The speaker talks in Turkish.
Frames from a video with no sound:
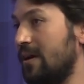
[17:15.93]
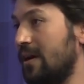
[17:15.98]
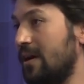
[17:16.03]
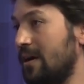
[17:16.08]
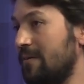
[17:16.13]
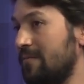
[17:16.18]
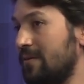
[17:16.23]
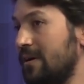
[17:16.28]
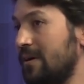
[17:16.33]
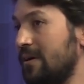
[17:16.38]

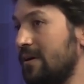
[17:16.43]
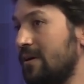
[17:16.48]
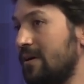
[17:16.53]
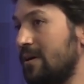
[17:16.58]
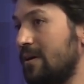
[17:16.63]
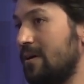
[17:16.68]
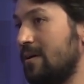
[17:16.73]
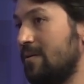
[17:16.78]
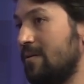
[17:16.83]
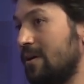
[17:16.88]
Ama
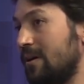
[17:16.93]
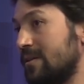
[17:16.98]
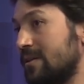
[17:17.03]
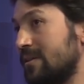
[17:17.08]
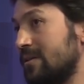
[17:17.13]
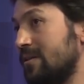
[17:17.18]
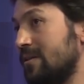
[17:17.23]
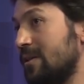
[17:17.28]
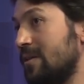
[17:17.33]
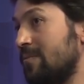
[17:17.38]

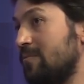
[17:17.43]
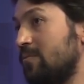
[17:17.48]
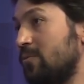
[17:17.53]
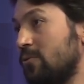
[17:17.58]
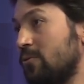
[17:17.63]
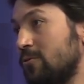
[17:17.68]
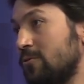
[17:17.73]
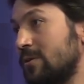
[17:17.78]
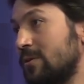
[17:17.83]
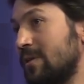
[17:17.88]
aslında
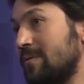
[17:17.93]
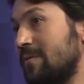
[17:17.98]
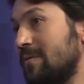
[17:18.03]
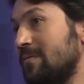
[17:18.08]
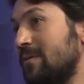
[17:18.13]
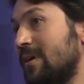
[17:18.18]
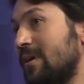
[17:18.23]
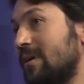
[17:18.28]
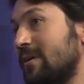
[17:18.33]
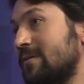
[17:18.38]
bu
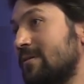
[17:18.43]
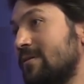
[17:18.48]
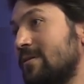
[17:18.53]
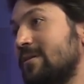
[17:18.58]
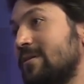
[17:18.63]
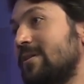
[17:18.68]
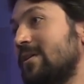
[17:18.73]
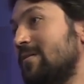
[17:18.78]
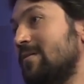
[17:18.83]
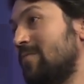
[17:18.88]
sebebin arkasında
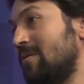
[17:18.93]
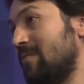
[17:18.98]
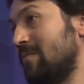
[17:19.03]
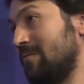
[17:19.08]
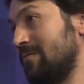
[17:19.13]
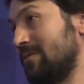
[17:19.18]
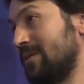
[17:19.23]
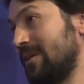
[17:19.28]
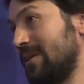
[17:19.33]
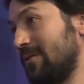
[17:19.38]

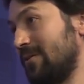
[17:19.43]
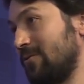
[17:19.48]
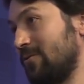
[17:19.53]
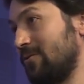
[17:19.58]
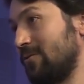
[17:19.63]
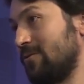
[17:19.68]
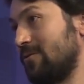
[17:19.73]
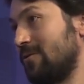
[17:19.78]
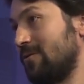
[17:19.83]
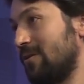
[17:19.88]
sığmamamız
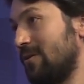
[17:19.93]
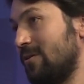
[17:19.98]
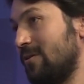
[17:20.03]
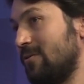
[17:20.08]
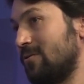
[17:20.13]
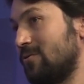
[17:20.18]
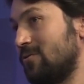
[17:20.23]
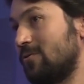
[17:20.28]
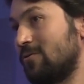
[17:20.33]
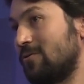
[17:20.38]
gerekiyor.
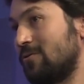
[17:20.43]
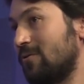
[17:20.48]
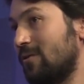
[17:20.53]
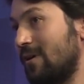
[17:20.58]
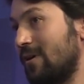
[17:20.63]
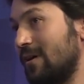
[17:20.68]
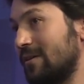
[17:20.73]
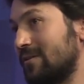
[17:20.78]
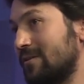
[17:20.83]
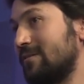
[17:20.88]

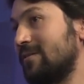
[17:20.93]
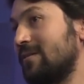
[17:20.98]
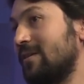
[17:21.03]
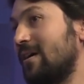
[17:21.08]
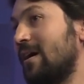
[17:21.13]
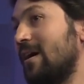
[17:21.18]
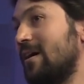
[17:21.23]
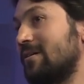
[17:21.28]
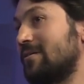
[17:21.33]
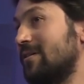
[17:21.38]
Çünkü aslında
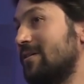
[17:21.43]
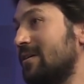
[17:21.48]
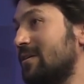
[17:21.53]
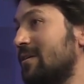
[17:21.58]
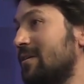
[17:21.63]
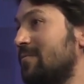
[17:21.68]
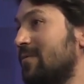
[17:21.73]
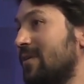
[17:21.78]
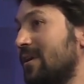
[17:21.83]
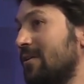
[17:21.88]

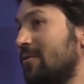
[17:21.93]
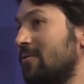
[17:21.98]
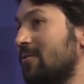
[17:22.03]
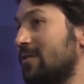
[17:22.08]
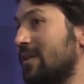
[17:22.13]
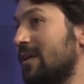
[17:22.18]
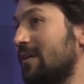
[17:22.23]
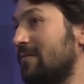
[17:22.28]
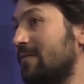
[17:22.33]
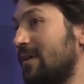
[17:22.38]
karşılarında birer
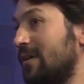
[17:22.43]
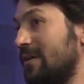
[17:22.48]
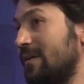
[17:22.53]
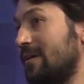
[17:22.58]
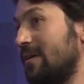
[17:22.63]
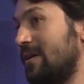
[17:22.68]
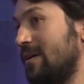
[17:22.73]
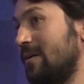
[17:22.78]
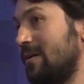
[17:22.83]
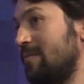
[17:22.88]
örnek var.
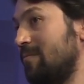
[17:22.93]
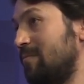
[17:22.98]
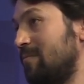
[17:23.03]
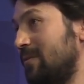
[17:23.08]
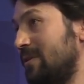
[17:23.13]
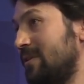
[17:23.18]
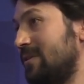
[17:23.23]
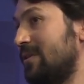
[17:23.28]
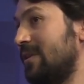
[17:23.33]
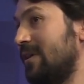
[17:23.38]

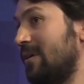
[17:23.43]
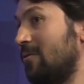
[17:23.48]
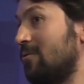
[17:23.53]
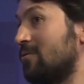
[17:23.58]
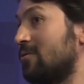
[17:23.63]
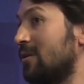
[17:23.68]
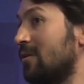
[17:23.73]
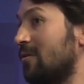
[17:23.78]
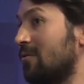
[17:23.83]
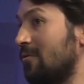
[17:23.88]
Biz evet. de
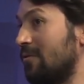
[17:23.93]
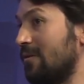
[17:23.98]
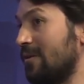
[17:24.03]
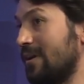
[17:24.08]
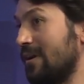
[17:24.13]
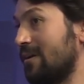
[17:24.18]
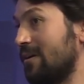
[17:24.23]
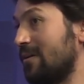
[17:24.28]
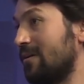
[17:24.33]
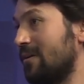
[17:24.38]
hocalar
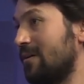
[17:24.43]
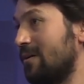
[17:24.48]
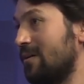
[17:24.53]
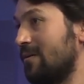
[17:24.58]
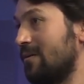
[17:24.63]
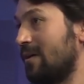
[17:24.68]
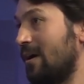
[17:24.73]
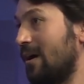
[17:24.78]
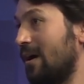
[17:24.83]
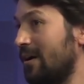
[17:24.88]
olarak
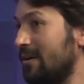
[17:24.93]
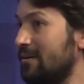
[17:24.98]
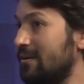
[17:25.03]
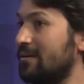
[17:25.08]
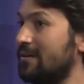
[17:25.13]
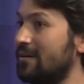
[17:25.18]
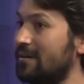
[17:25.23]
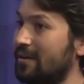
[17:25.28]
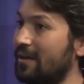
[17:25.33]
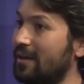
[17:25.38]

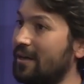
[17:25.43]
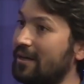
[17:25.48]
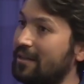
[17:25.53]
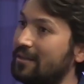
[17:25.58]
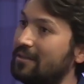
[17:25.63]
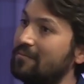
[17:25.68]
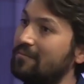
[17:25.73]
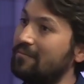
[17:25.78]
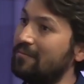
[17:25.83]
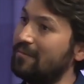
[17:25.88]
aynı
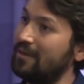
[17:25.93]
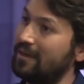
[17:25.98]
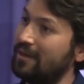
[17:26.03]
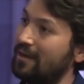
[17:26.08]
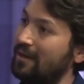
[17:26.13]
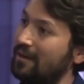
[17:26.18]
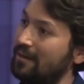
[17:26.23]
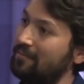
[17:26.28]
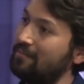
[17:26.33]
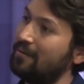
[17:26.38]
eğitimleri
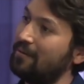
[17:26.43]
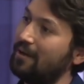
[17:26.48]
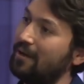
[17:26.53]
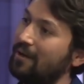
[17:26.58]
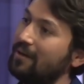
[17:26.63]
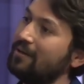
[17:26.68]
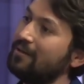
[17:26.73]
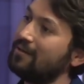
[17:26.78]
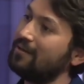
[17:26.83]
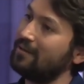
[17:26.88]
alıp,
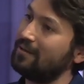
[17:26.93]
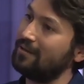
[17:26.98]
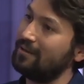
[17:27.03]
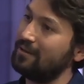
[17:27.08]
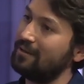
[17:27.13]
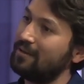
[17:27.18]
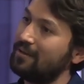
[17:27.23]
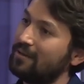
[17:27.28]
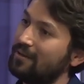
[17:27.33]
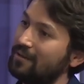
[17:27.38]
aynı
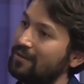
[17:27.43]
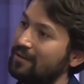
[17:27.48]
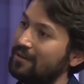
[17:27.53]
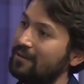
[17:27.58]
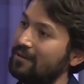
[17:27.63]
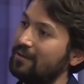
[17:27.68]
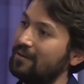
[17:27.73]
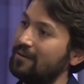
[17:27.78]
e,